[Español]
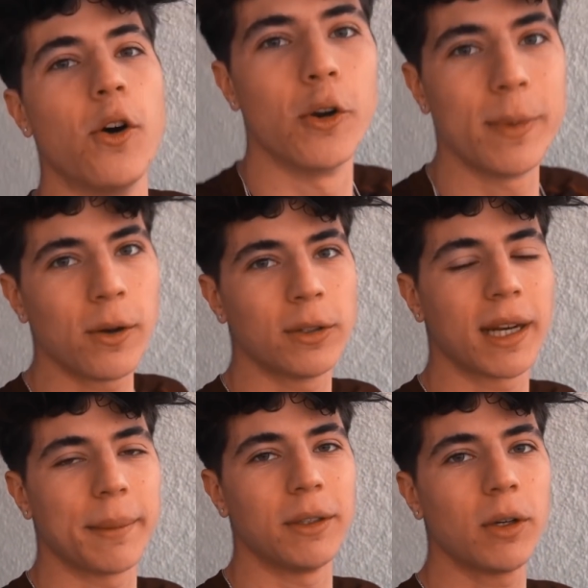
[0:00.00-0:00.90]
Os voy a
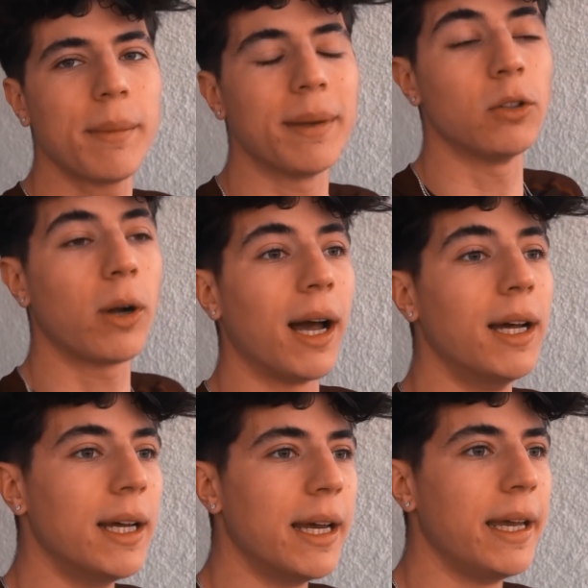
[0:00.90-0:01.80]
contar que me toca, me toca
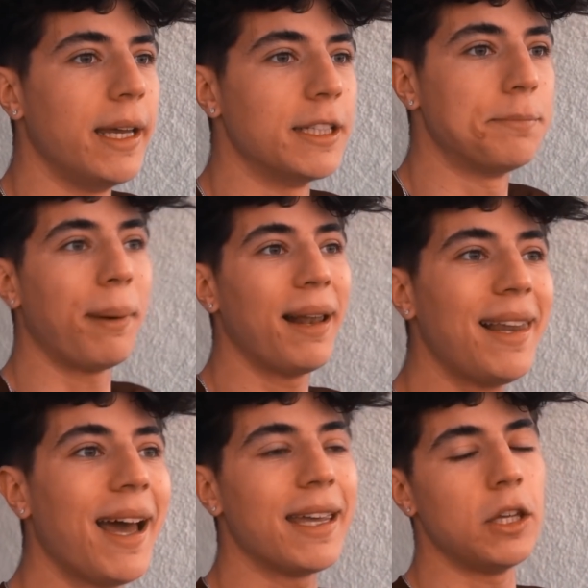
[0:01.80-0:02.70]
eh,
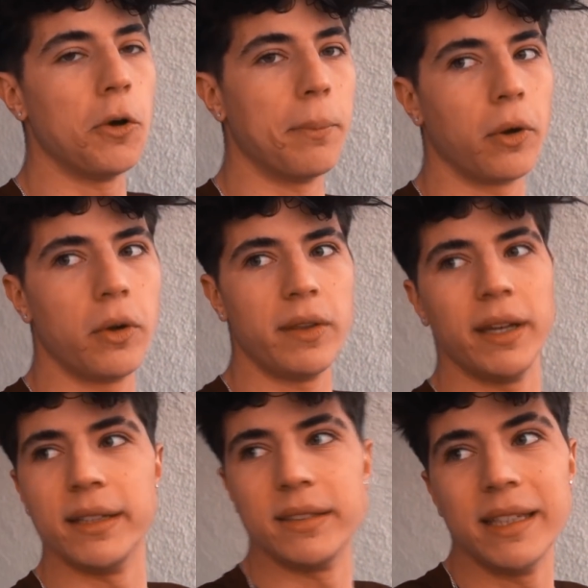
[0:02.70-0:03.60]
espalda y hombro Y
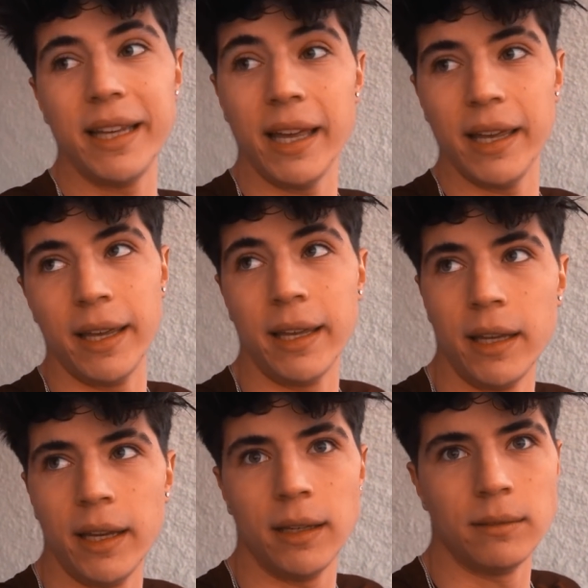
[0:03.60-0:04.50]
diréis, Guille,
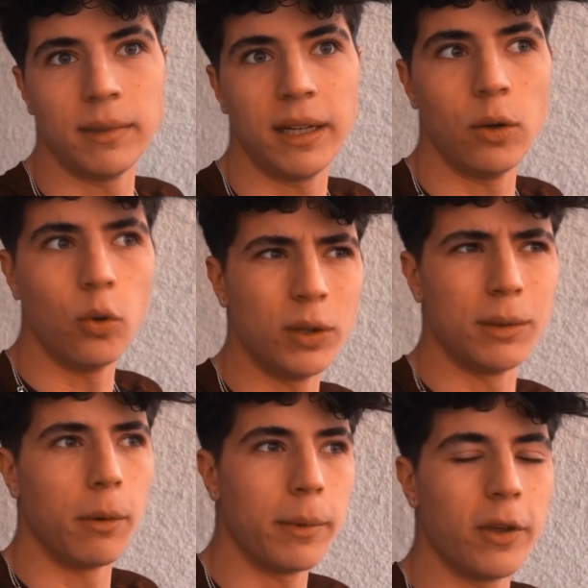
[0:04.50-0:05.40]
eh, en el
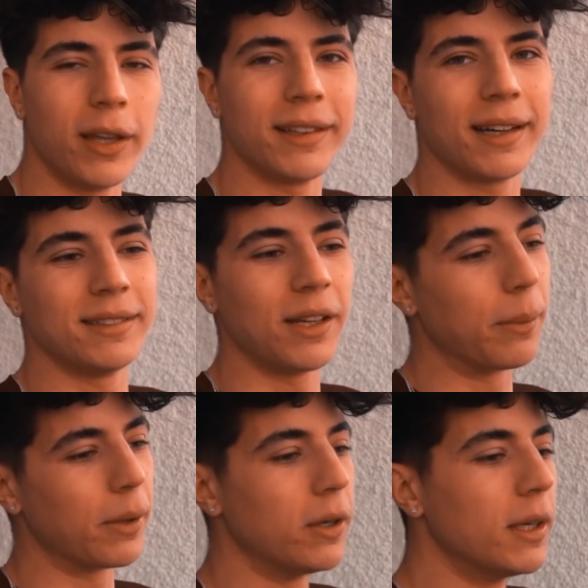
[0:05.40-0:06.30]
último vídeo ya entrenaste
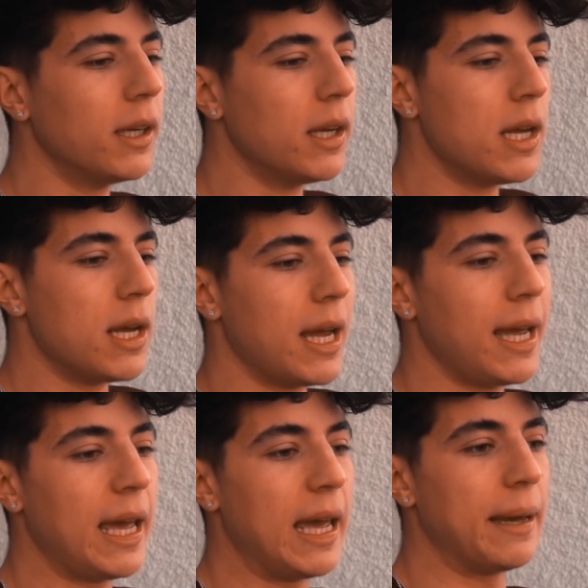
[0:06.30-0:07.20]
hombro
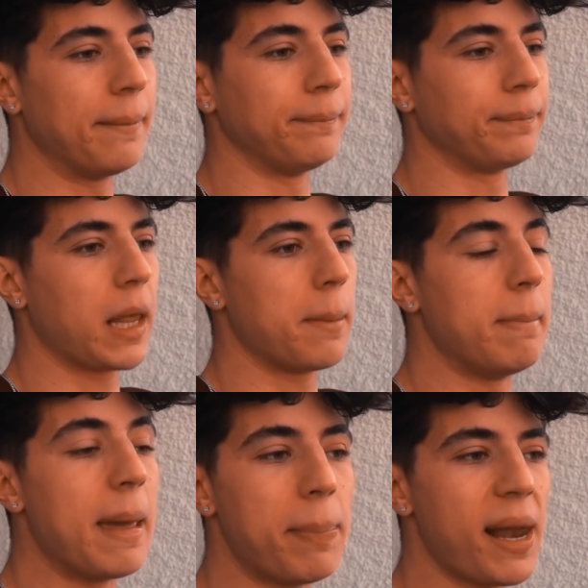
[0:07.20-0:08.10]
em,
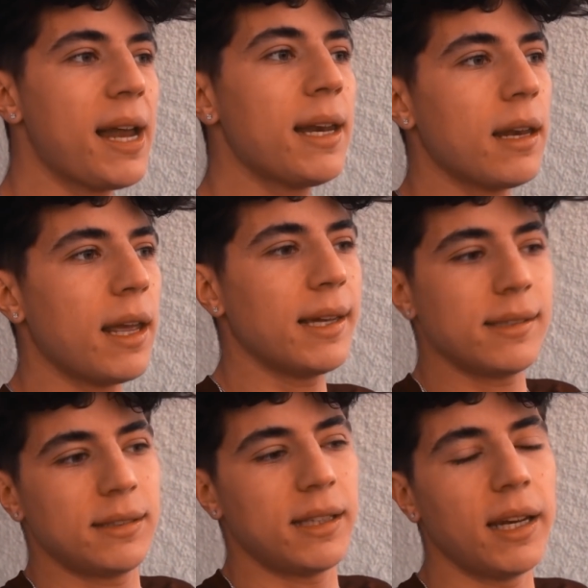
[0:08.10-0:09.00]
mi plan
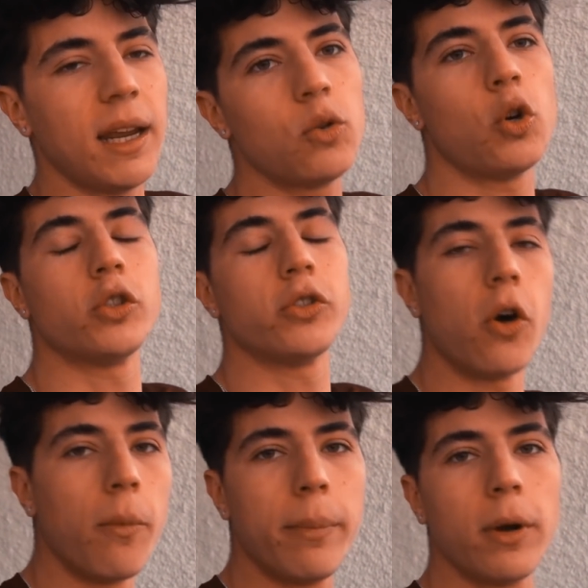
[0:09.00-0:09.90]
es tener unos
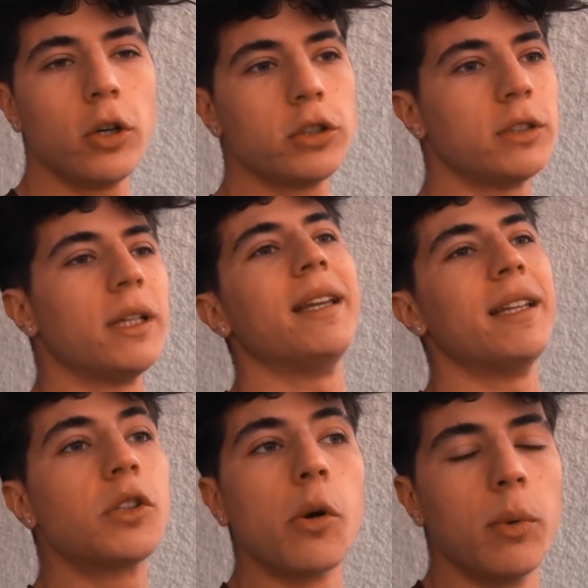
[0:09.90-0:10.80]
hombros eh,
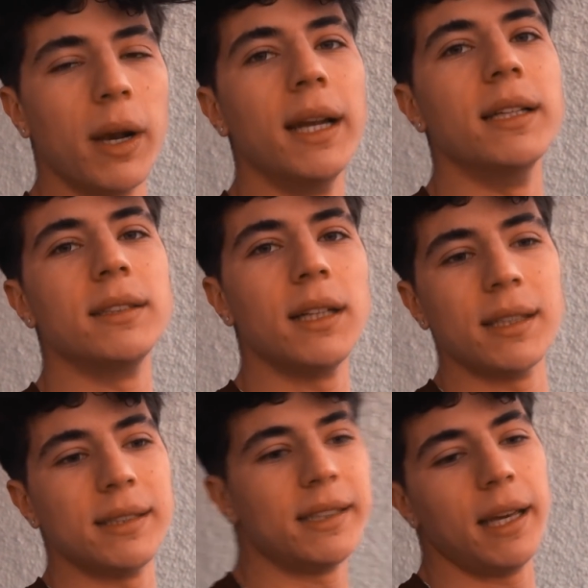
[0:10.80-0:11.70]
descomunales
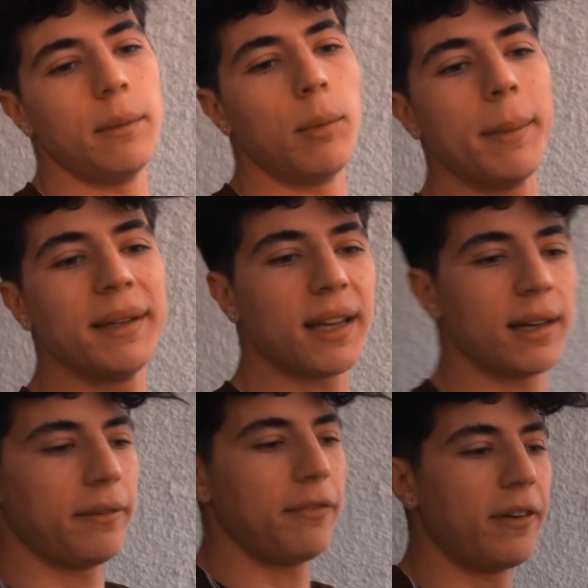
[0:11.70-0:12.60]
Así que voy a
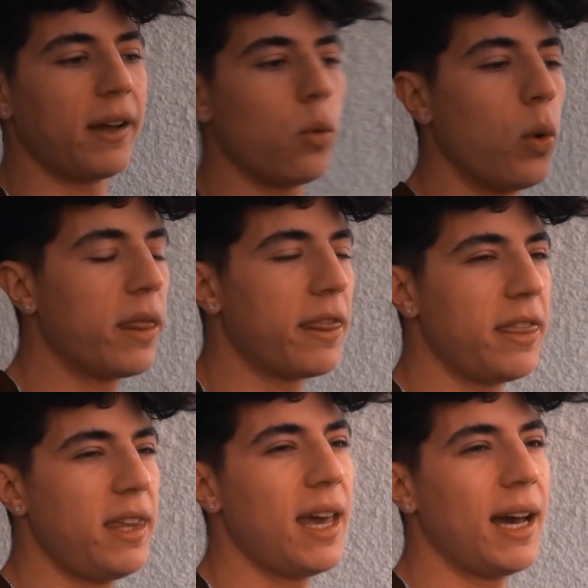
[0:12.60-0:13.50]
meterle
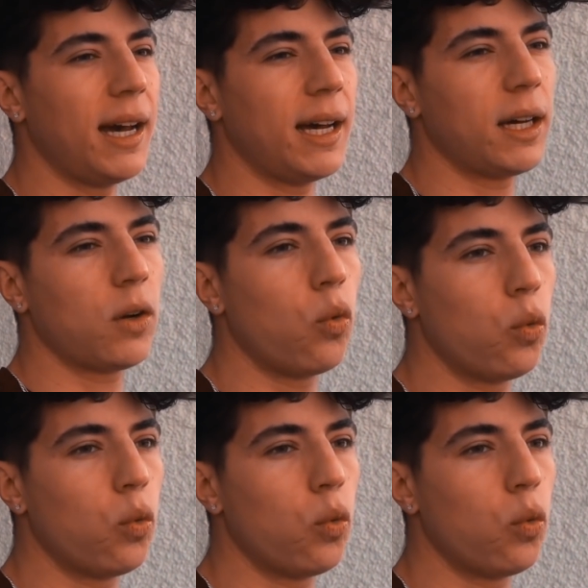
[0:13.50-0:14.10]
frecuencia